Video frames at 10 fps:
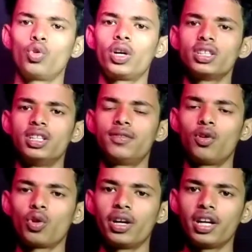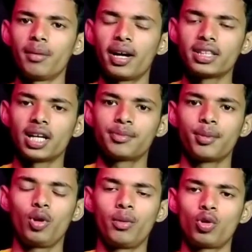सो गाइस इस फोटो एडिटिंग में गाइस आप
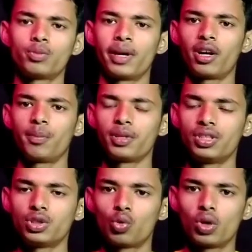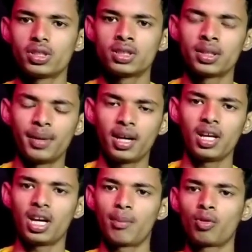सभी को मैं कुछ बैकग्राउंड पेजेस दूंगा जिन सभी का
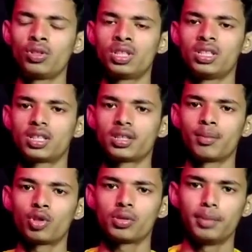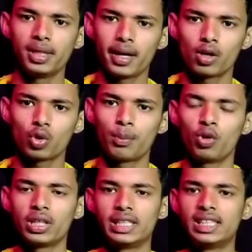लिंक आपको नीचे डिस्क्रिप्शन बॉक्स में मिल जाएगा तो आप
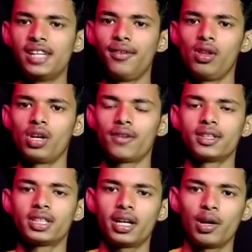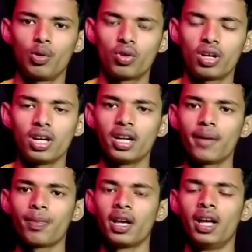लोग इजिली वीडियो देखने के बाद जाकर डाउनलोड कर
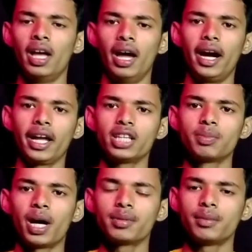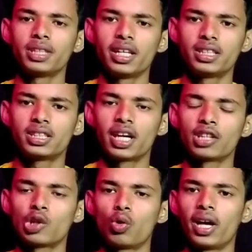लेना एंड गाइस मैं आप सभी से एक चीज़
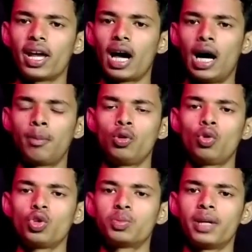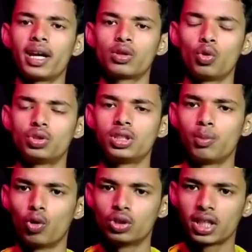कहना चाहूंगा यार आप लोगों को इसमें यार दो
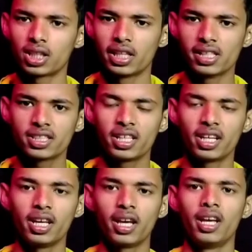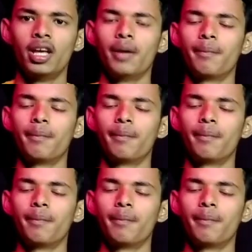चीज़ बहुत ज़्यादा ध्यान से देखनी है